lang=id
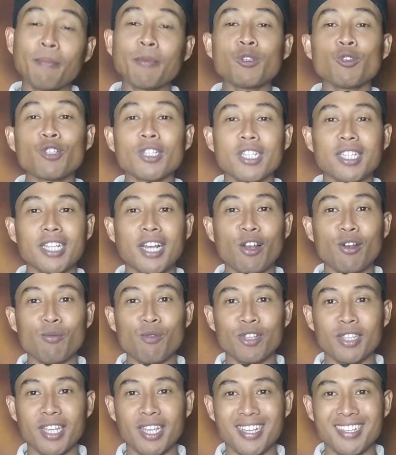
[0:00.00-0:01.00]
Tapi sukses
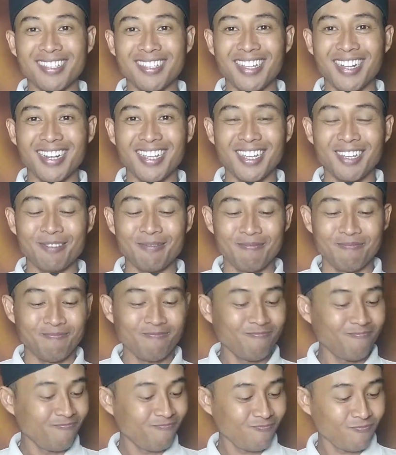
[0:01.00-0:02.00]
selalu pada istrinya.
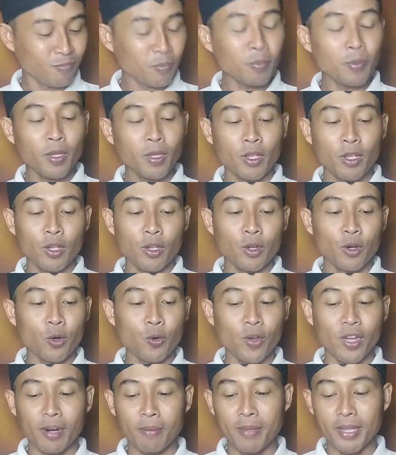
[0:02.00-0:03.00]

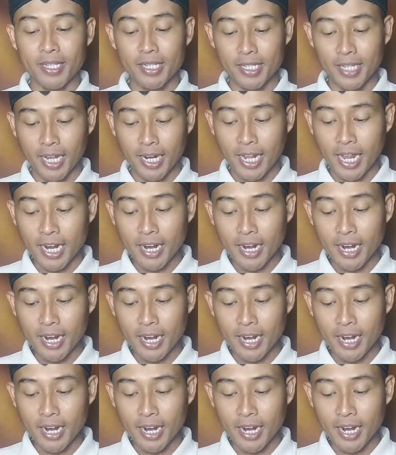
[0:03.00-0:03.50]
Luar biasa sekali.